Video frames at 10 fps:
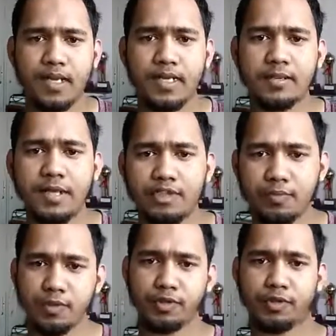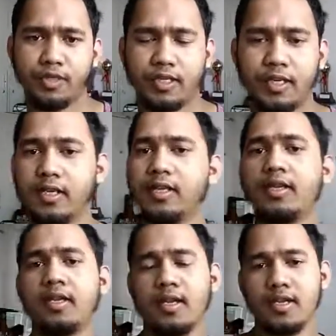এটা একটা মেজর প্রশ্ন অনেকেরই
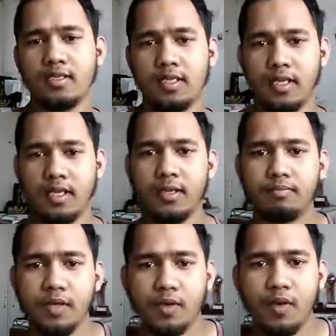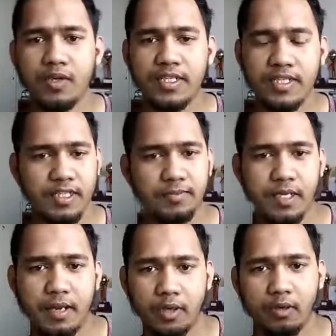যে কোন
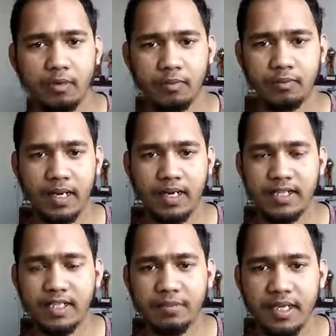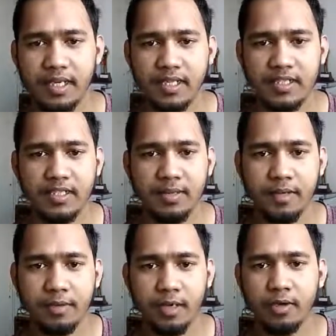সিস্টেমটা ভালো বাংলাদেশের মেডিকেল
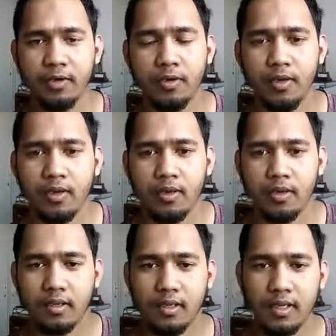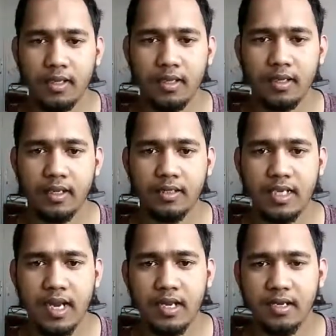সিস্টেমটা ভালো নাকি
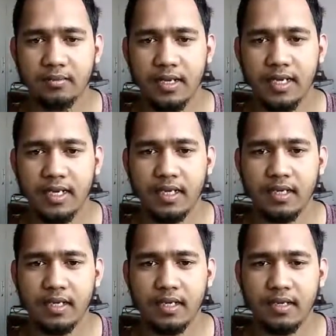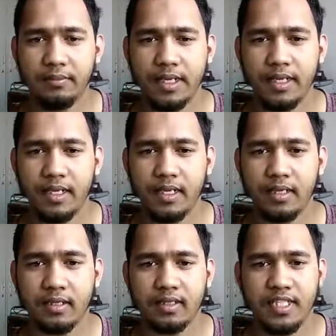চায়নার মেডিকেল মেডিকেল
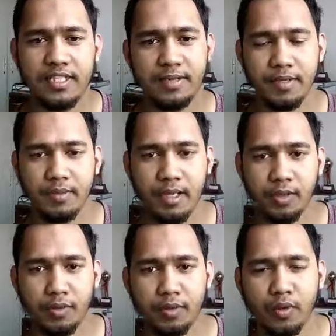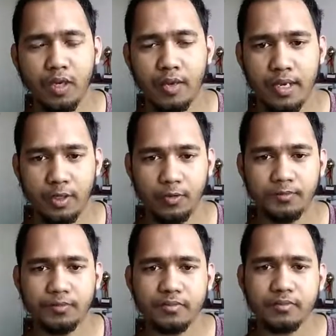সিস্টেমটা ভালো কোনটা ভালো
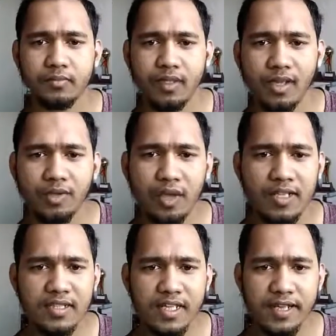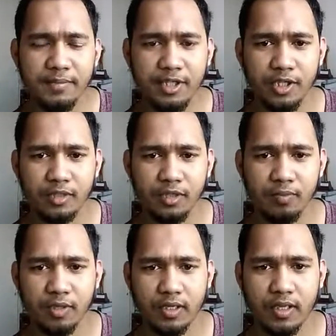তো আজকে এই বিষয়ে
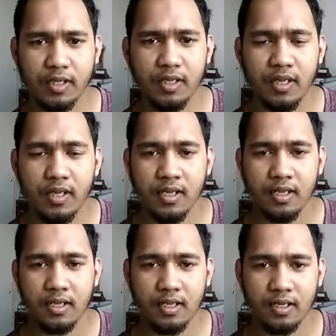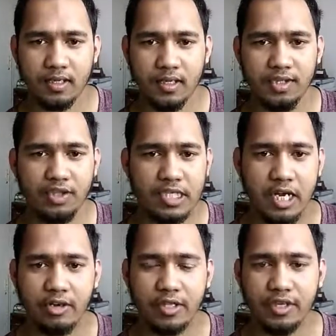সম্পর্কে কিছুটা
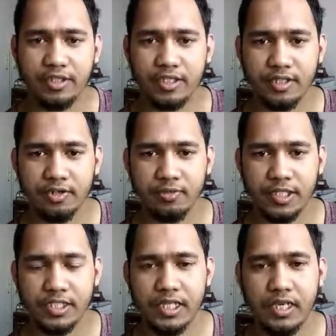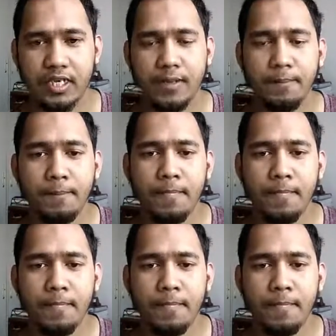ধারণা দেওয়ার চেষ্টা করবো ইনশাল্লাহ